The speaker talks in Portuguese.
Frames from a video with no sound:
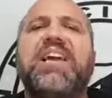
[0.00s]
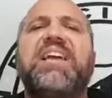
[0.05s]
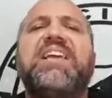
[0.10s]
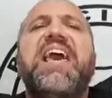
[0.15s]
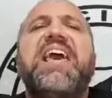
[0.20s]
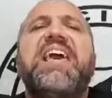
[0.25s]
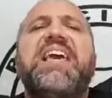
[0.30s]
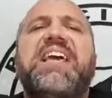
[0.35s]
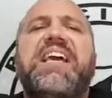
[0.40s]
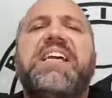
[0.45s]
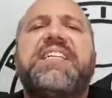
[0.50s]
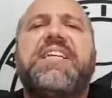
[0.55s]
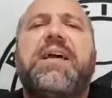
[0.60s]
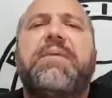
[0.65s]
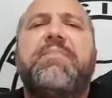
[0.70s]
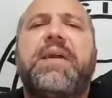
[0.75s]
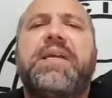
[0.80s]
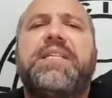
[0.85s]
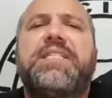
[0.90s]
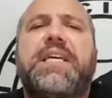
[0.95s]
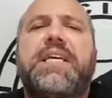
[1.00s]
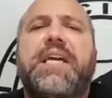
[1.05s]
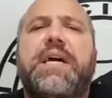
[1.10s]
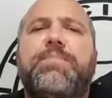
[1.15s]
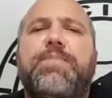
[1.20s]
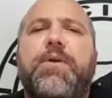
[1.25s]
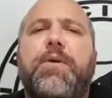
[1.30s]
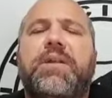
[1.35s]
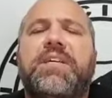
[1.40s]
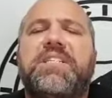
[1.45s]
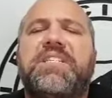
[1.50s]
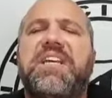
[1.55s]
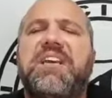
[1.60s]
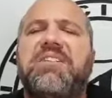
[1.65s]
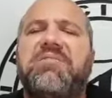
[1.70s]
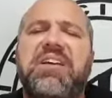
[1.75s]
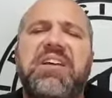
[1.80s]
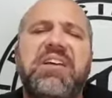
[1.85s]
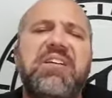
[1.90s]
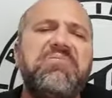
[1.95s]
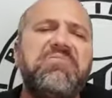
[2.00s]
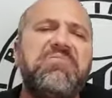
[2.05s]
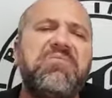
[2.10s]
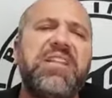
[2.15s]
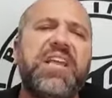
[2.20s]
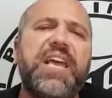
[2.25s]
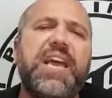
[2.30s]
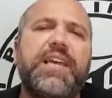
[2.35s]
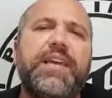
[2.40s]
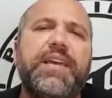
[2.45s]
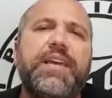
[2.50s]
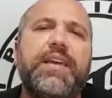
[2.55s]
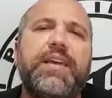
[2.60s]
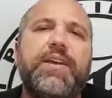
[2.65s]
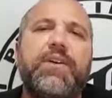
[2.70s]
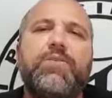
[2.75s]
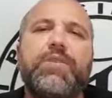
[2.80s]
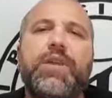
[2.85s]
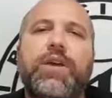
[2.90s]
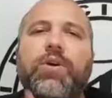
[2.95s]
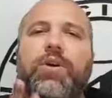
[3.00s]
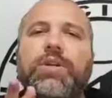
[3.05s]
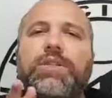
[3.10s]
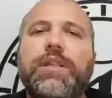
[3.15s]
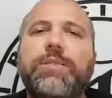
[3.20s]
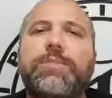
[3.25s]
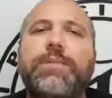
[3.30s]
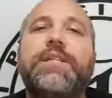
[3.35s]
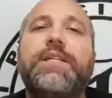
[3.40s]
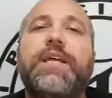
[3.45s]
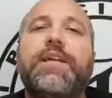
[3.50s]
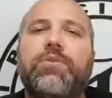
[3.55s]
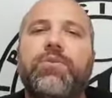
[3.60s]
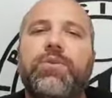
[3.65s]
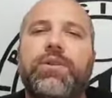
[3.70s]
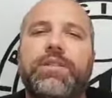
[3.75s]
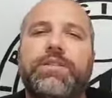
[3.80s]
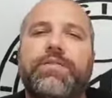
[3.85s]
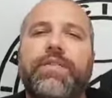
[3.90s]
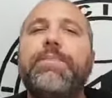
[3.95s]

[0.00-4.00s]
Quem quer saber de ser campeão brasileiro? Eu não tô nem aí. O negócio é Libertadores.